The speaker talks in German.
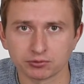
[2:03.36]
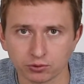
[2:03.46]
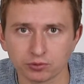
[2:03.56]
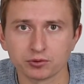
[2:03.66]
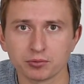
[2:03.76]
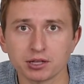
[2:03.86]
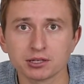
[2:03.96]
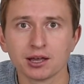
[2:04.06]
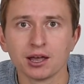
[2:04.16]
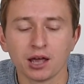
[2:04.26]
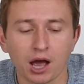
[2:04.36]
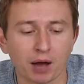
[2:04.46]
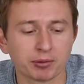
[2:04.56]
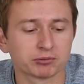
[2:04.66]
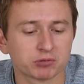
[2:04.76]
auf Vollformat,
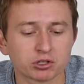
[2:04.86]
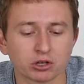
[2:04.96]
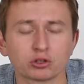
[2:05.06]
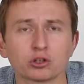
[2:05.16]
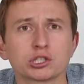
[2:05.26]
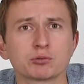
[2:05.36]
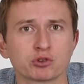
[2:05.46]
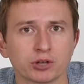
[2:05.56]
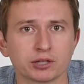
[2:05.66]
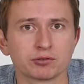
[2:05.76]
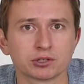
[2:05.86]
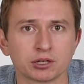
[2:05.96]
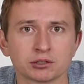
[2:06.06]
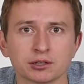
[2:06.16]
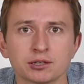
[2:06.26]
aber das hat trotzdem schon etwas
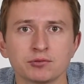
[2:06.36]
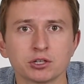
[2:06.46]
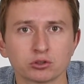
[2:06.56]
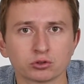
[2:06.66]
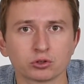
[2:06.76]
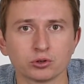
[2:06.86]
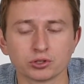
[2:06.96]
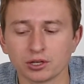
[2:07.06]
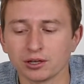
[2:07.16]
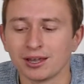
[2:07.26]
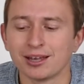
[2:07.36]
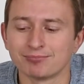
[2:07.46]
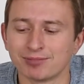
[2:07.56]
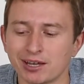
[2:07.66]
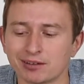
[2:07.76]
an Gewicht und Größe.
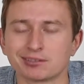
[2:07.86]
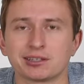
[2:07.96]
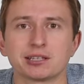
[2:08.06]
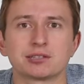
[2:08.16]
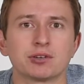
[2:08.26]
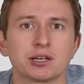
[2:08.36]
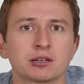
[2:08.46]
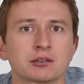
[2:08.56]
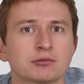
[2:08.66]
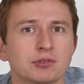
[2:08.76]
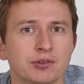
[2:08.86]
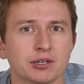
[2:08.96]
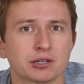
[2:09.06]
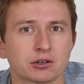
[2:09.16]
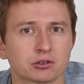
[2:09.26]
Naja, deswegen
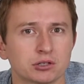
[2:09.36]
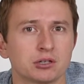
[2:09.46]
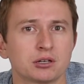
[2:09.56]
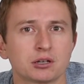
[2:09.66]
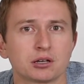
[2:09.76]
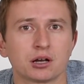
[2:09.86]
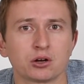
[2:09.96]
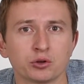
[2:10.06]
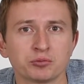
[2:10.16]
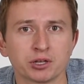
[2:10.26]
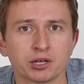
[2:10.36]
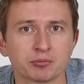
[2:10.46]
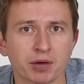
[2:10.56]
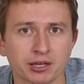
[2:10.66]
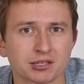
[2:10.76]
verwende ich auch die OMD
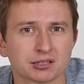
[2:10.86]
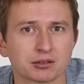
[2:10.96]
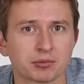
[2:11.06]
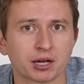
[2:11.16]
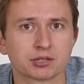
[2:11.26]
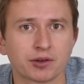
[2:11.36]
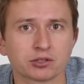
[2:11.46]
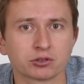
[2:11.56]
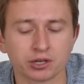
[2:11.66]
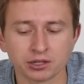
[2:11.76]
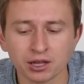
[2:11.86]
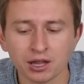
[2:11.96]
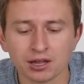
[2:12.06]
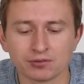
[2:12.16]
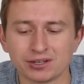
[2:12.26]
EM1 Mark II so gern,
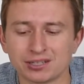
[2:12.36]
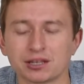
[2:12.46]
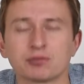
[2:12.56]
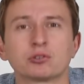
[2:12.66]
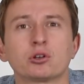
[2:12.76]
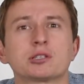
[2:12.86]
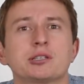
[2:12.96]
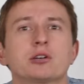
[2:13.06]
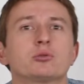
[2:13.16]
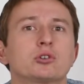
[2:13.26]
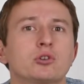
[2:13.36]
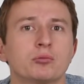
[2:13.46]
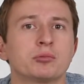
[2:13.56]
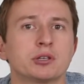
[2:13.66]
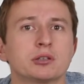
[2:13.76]
weil das einfach noch eine sehr gute
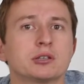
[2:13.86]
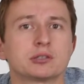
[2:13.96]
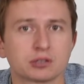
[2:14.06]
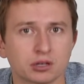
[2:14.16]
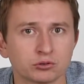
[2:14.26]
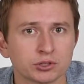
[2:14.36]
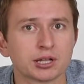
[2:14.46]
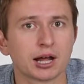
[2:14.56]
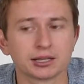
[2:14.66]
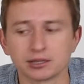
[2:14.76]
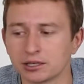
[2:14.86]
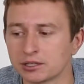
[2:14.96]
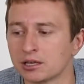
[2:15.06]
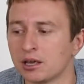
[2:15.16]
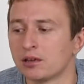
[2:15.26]
Kombi ist und in der Hand
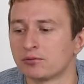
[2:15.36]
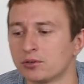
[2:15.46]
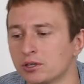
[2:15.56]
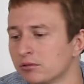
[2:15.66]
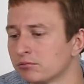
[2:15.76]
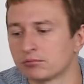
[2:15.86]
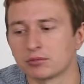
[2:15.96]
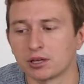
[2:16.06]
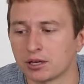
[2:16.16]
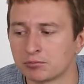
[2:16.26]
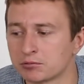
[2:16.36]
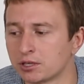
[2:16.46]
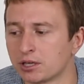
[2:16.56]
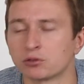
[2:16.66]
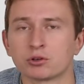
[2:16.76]
liegt. Für die
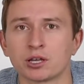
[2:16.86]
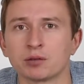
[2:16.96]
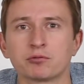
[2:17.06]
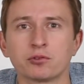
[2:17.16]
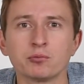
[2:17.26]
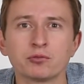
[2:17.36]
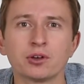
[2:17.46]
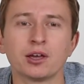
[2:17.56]
EM10 oder EM5